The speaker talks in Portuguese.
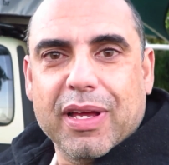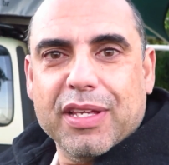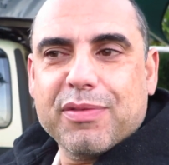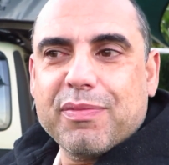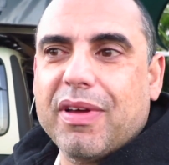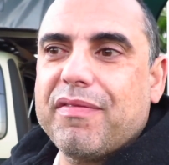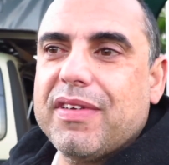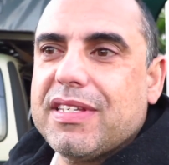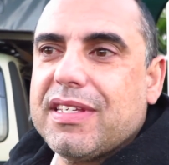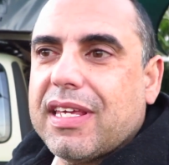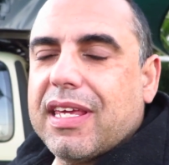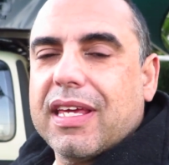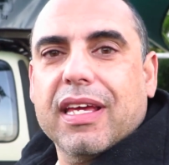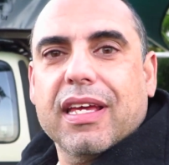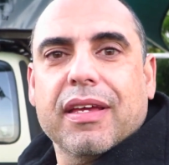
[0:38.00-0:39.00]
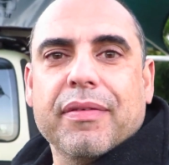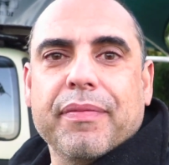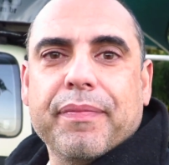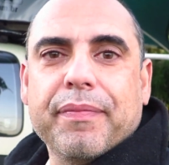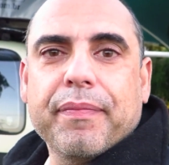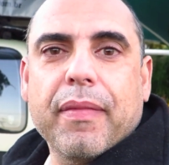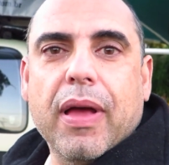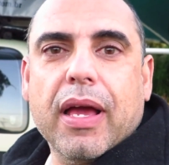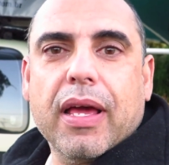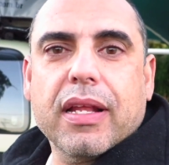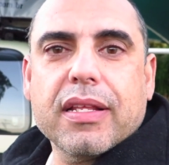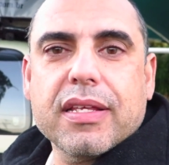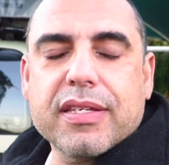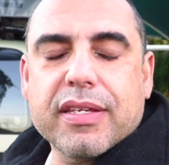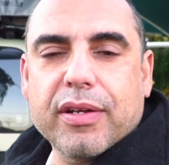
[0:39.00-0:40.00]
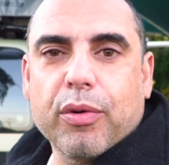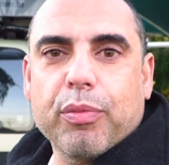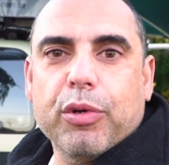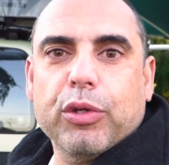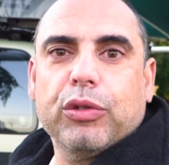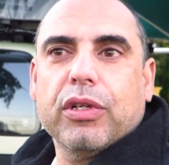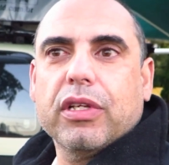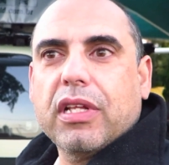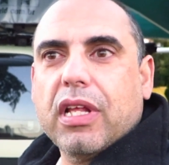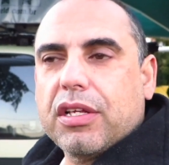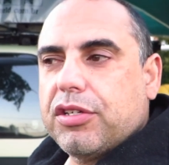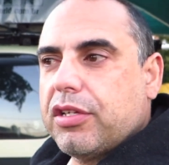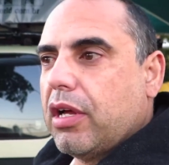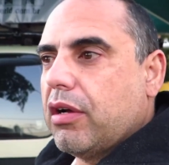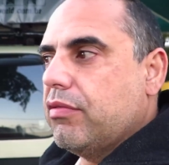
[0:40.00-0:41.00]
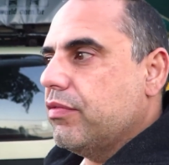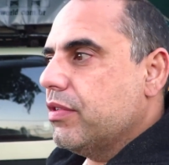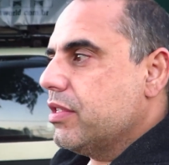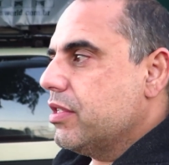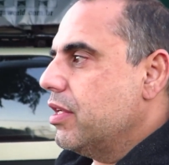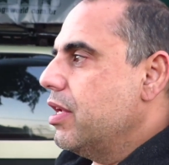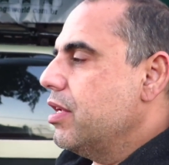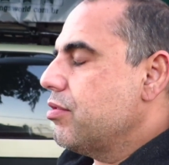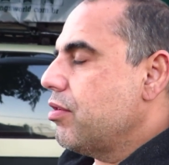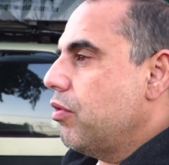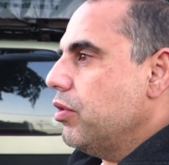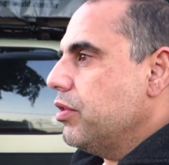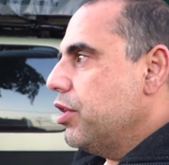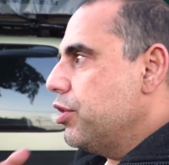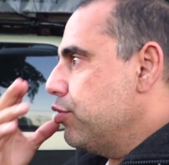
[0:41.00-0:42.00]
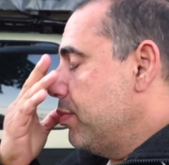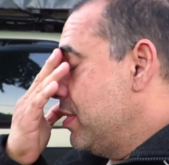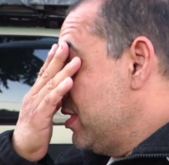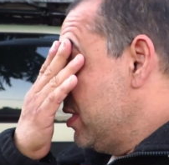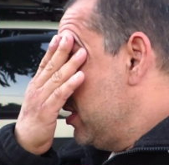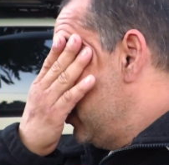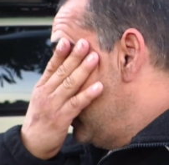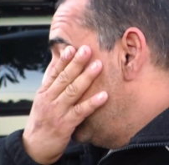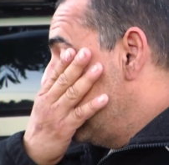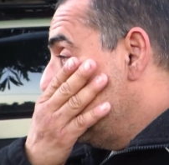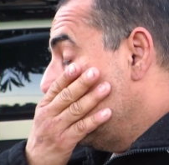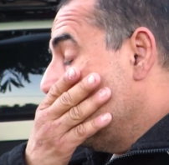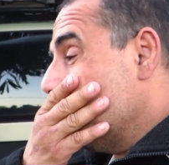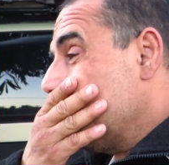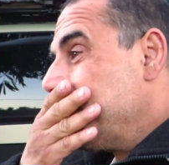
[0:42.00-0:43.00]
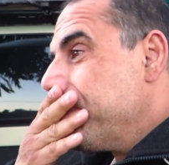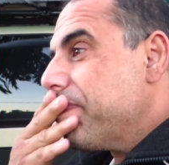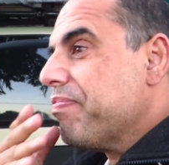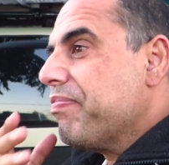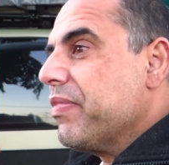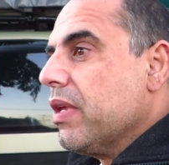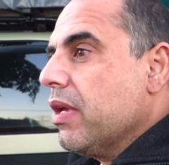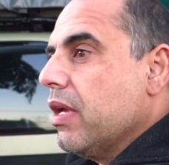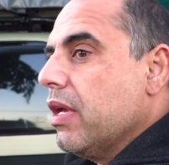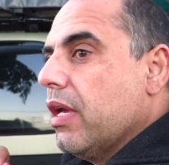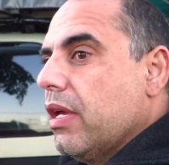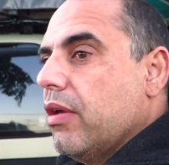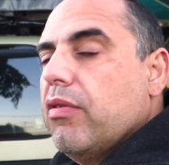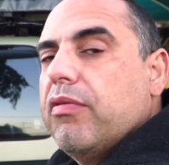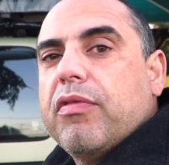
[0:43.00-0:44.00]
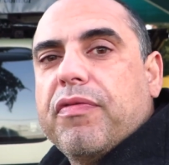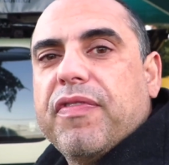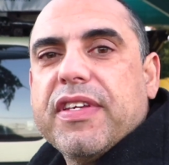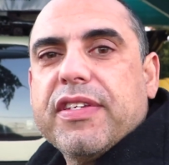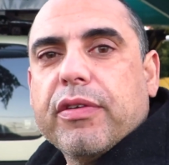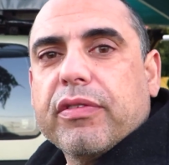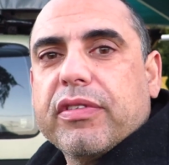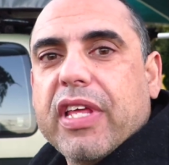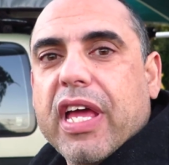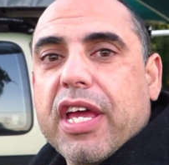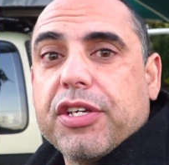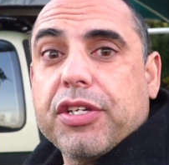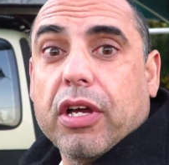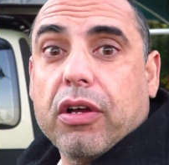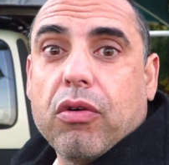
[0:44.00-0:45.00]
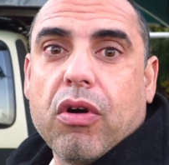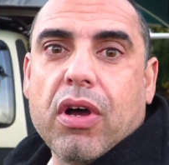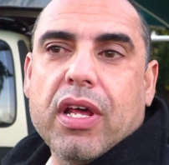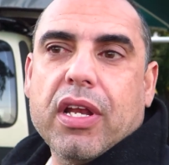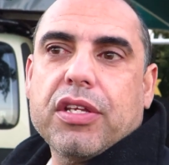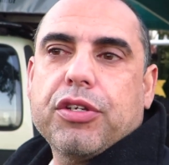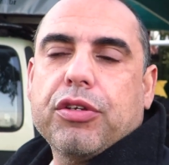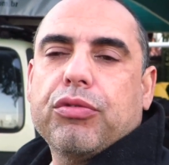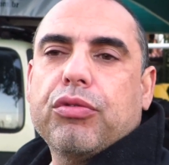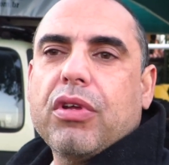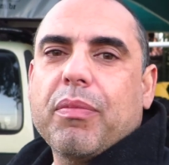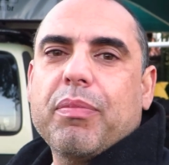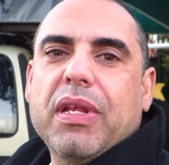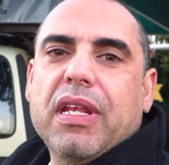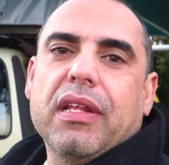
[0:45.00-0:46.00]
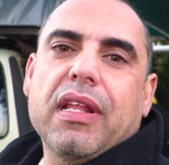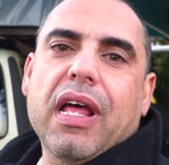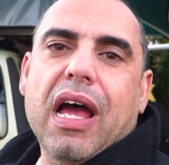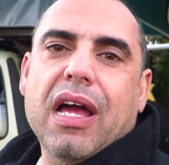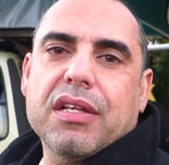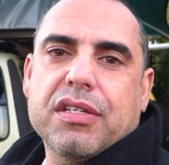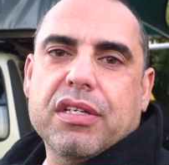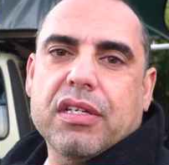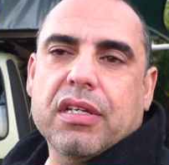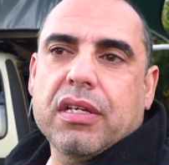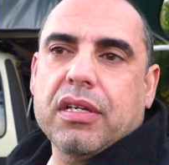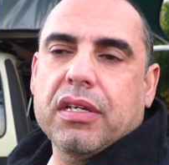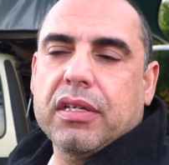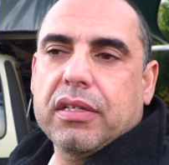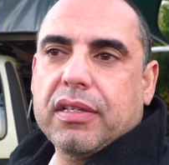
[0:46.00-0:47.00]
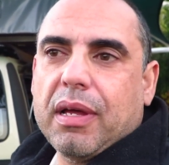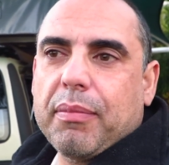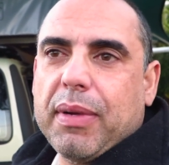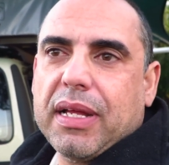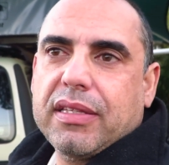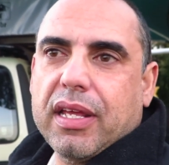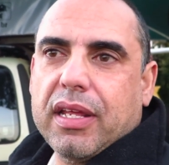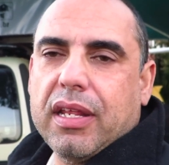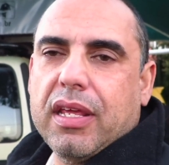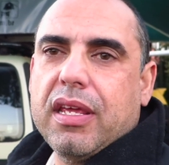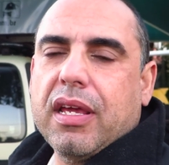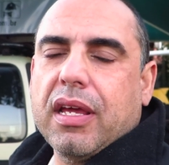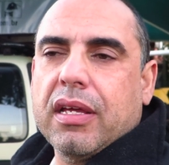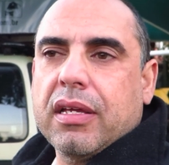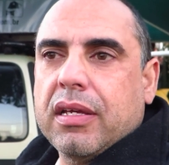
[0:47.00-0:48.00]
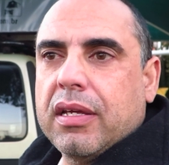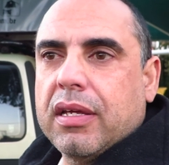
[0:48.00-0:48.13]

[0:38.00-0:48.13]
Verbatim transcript: mais uma vez aqui agradecendo a oportunidade de estar com vocês. Eu acordei de manhã cedo. Eu vou fazer um teste agora de durabilidade da bateria,